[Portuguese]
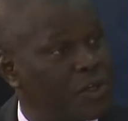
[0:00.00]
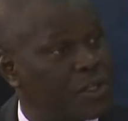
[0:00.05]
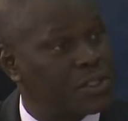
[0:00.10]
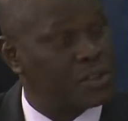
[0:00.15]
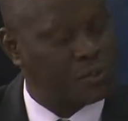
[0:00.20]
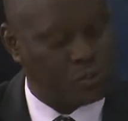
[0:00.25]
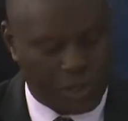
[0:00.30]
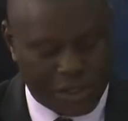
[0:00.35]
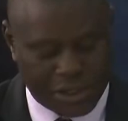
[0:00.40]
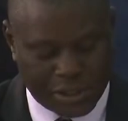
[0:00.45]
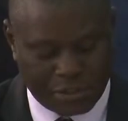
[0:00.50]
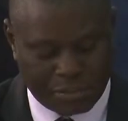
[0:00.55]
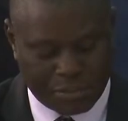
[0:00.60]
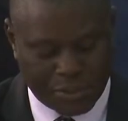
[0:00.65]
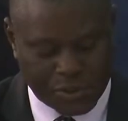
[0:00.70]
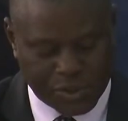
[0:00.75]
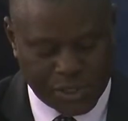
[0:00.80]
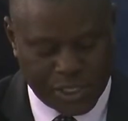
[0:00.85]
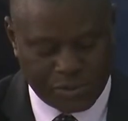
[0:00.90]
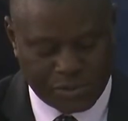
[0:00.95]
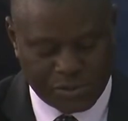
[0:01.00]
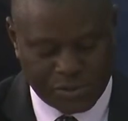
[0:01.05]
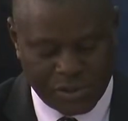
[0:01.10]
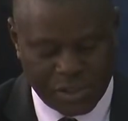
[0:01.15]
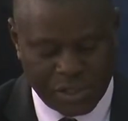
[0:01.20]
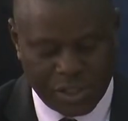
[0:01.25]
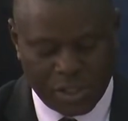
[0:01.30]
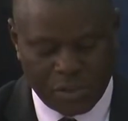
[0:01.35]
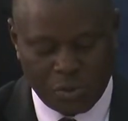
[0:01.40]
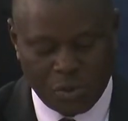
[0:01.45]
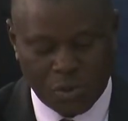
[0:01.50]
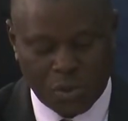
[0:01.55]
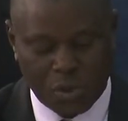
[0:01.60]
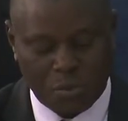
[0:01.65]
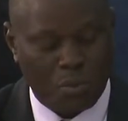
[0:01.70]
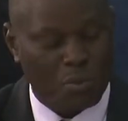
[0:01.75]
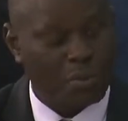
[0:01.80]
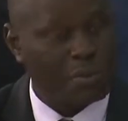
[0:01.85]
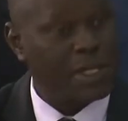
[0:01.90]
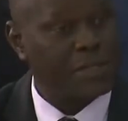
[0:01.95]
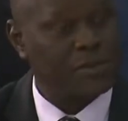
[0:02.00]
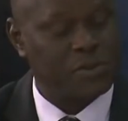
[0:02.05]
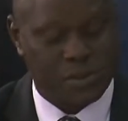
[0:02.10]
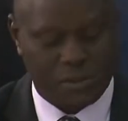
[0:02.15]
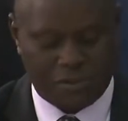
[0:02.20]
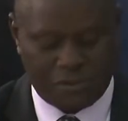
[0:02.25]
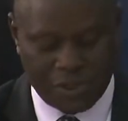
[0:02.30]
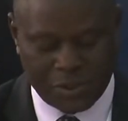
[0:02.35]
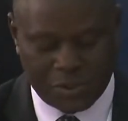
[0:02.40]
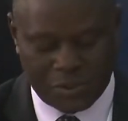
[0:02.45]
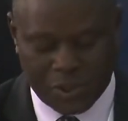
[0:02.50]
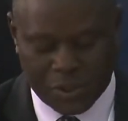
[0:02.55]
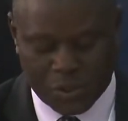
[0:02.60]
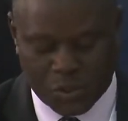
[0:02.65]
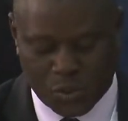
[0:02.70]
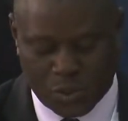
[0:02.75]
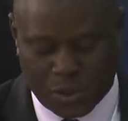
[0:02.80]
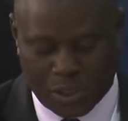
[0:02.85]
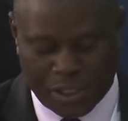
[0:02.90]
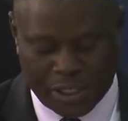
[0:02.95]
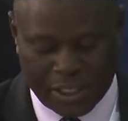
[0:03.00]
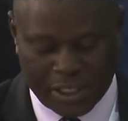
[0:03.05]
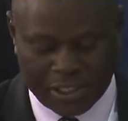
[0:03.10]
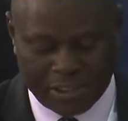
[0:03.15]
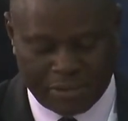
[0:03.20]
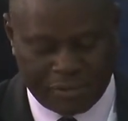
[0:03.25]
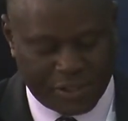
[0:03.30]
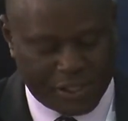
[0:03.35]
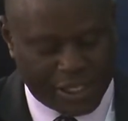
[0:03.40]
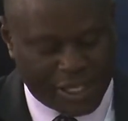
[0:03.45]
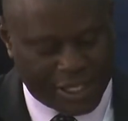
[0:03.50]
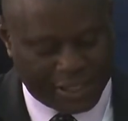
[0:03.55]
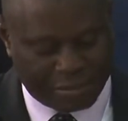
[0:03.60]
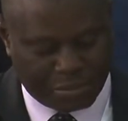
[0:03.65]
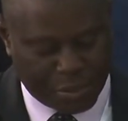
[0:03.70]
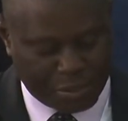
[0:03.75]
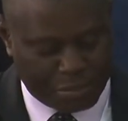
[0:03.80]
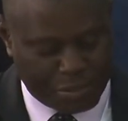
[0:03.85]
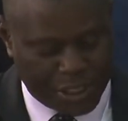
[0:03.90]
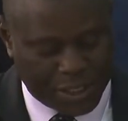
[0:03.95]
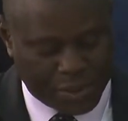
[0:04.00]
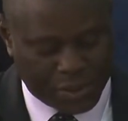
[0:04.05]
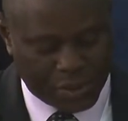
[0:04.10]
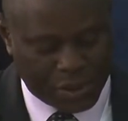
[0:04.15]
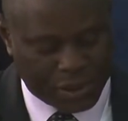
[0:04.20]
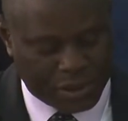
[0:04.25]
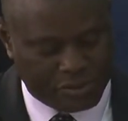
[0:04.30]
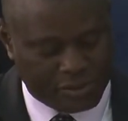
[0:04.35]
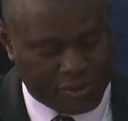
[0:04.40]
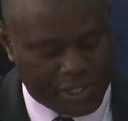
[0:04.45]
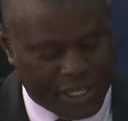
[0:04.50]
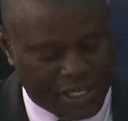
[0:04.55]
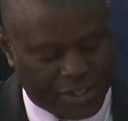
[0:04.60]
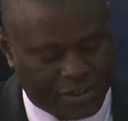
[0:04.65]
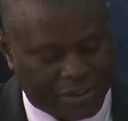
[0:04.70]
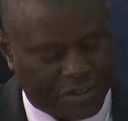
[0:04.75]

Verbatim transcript: a 50% dos emolumentos devidos da sua atividade, pela sua atividade.